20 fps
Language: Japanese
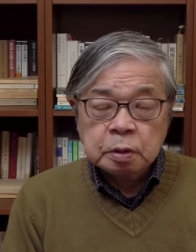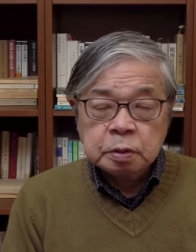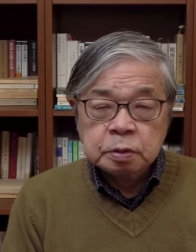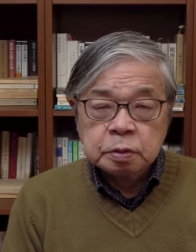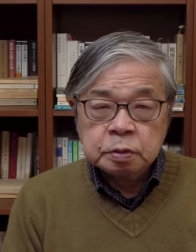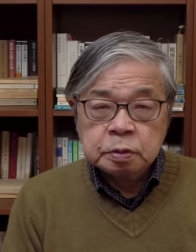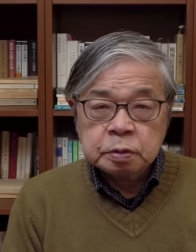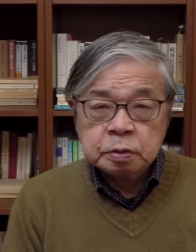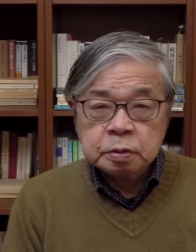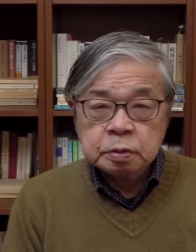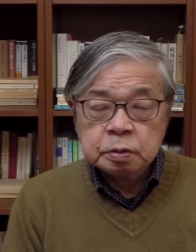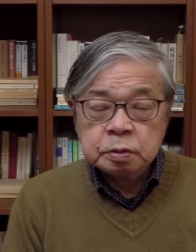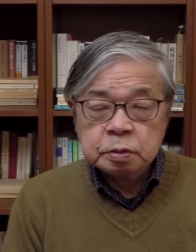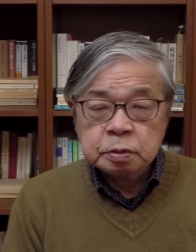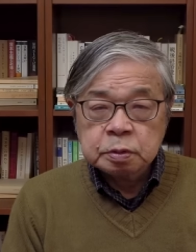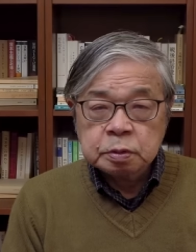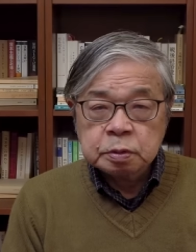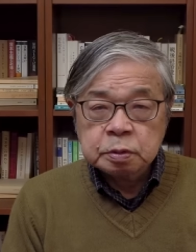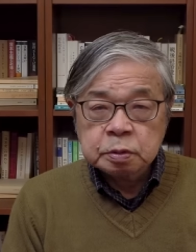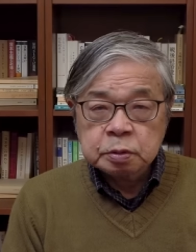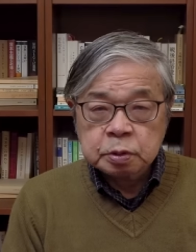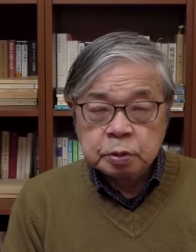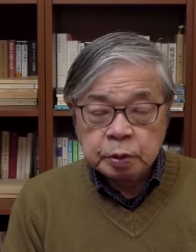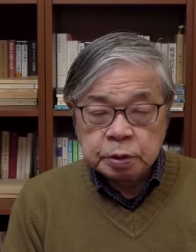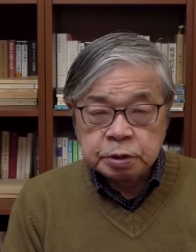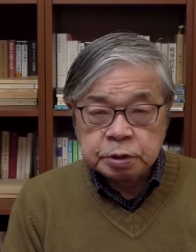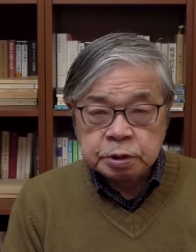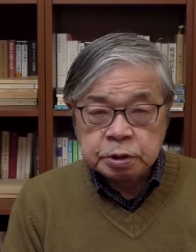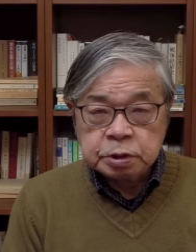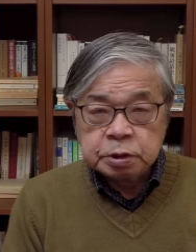いうこと
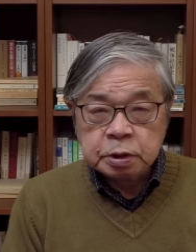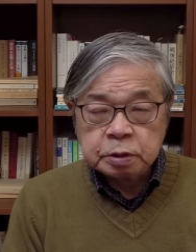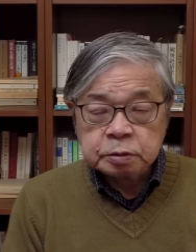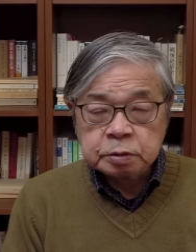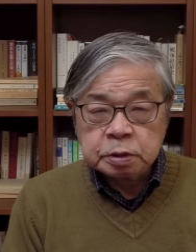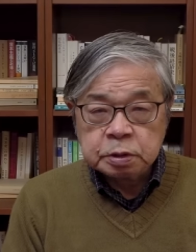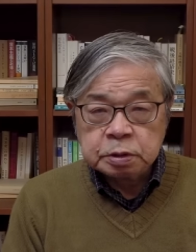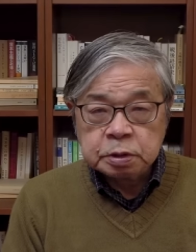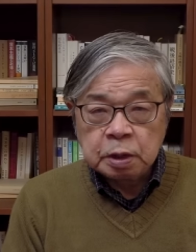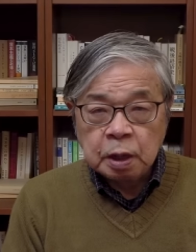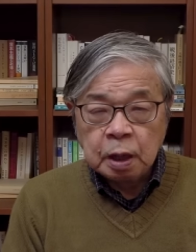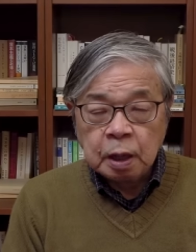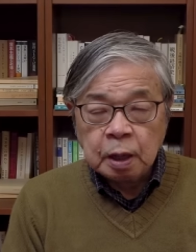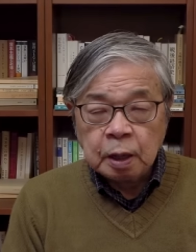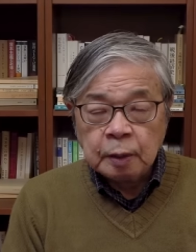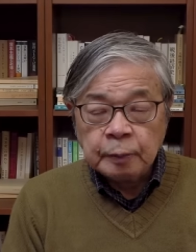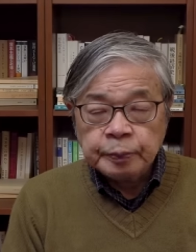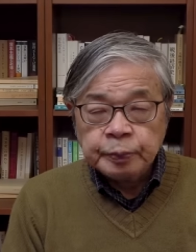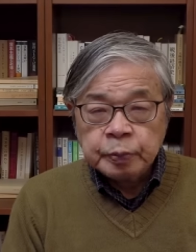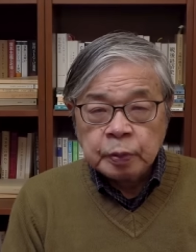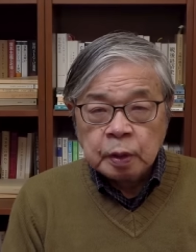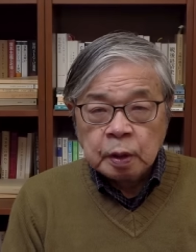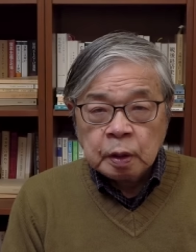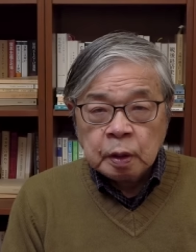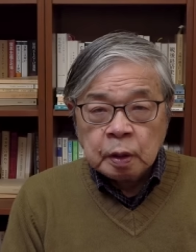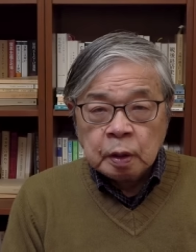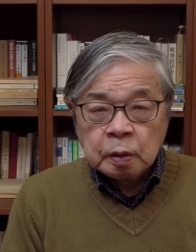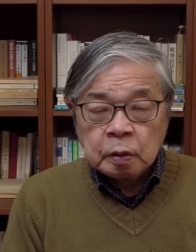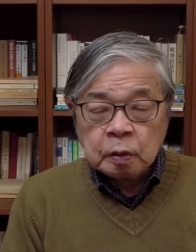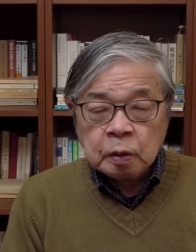は一致してるんですが、
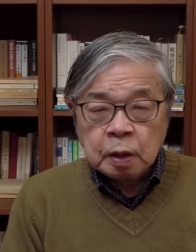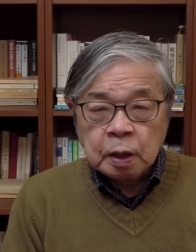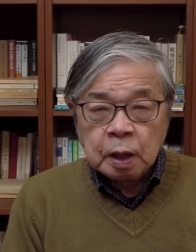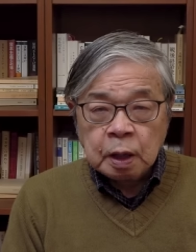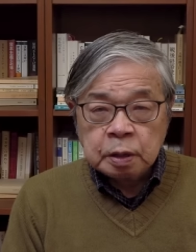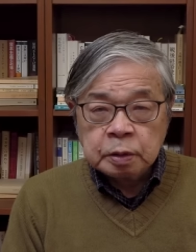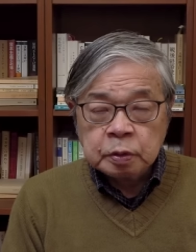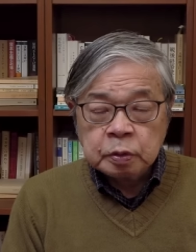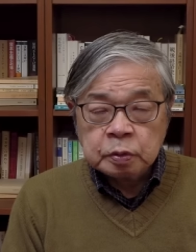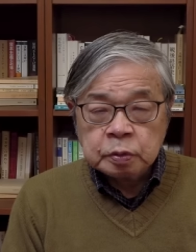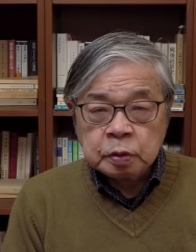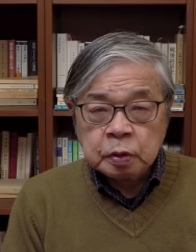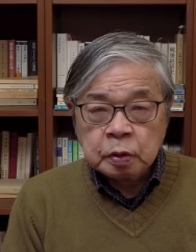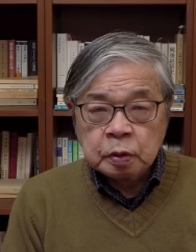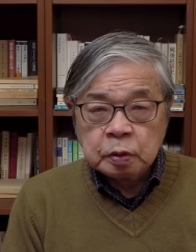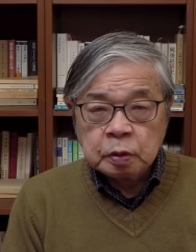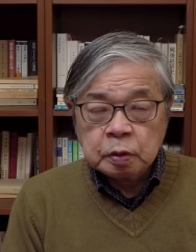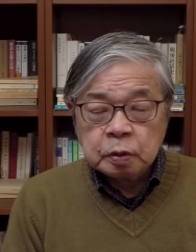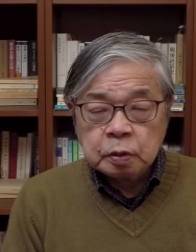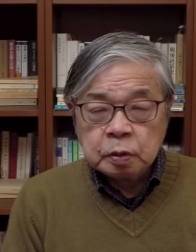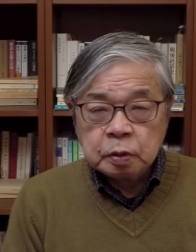この海保の